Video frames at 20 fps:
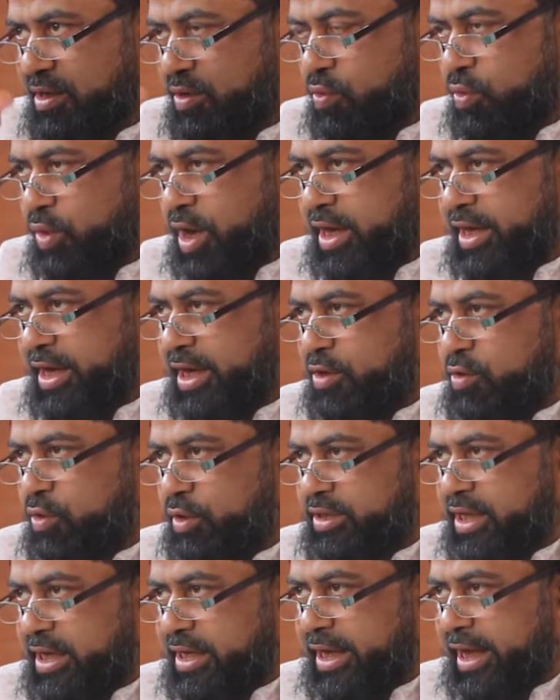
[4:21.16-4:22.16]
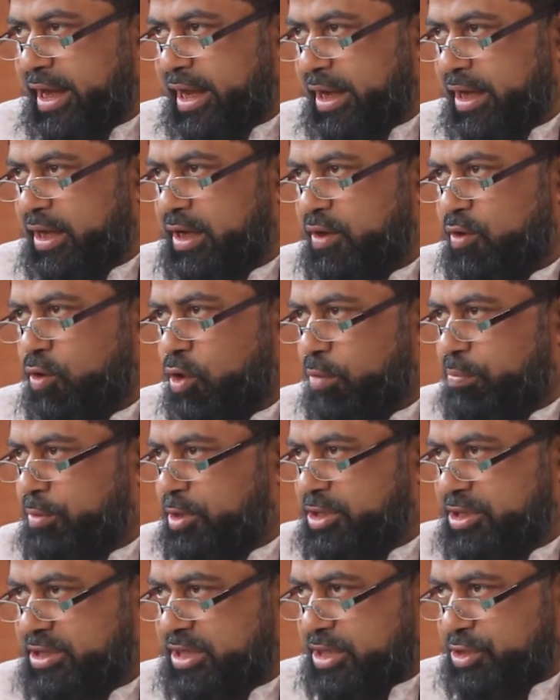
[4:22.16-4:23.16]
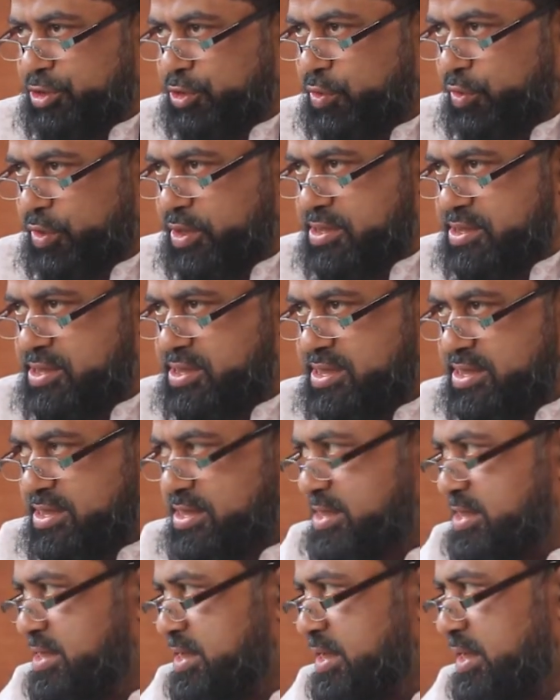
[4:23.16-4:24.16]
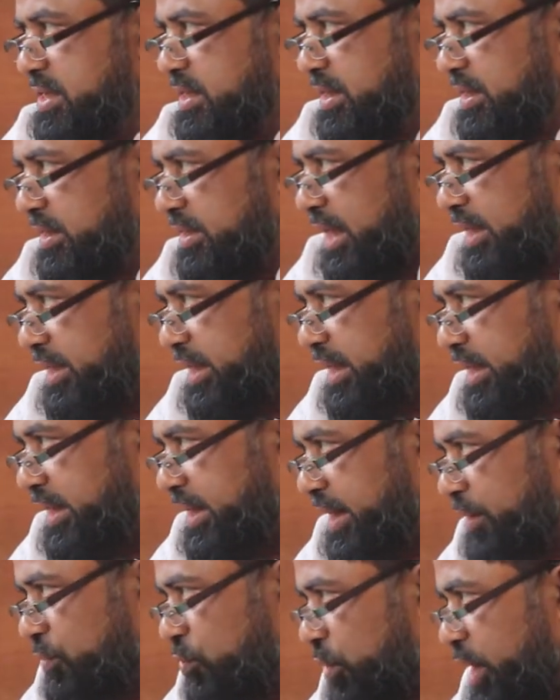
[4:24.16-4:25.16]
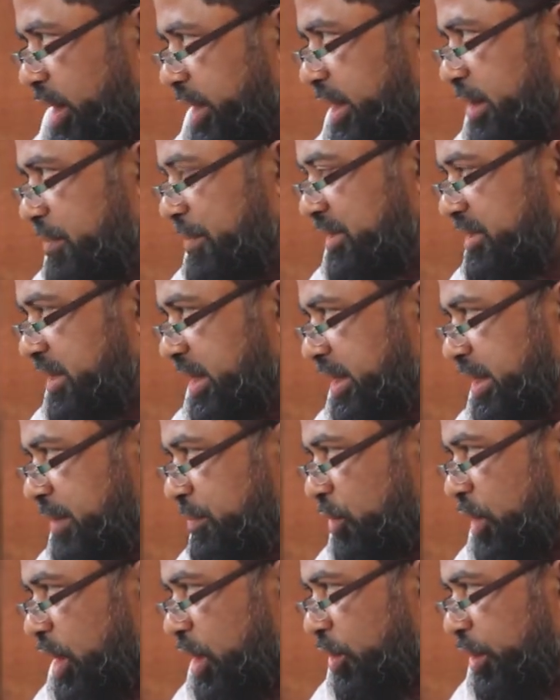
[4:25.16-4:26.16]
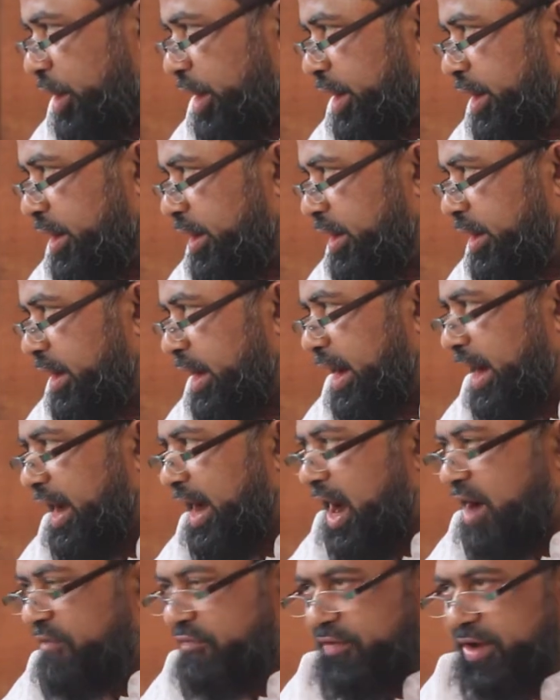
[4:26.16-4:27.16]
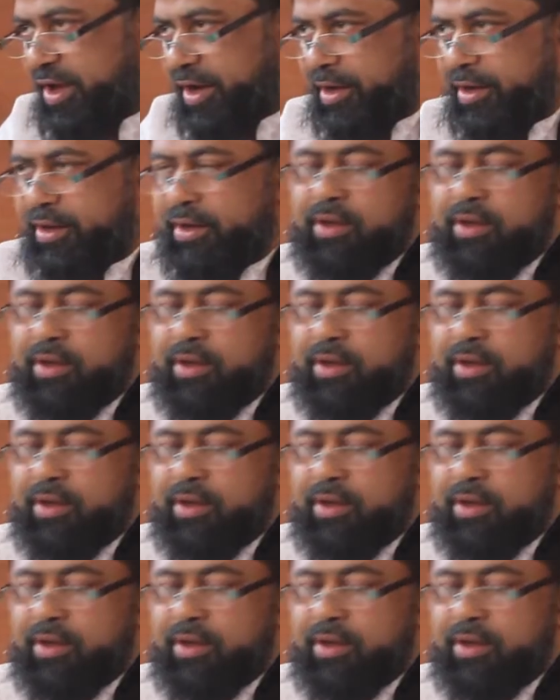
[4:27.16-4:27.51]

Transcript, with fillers: কোরআনের কথাকে অবিশ্বাস করেছে তাদেরকে কোরআনের ভাষায় কি বলা হয় কাফের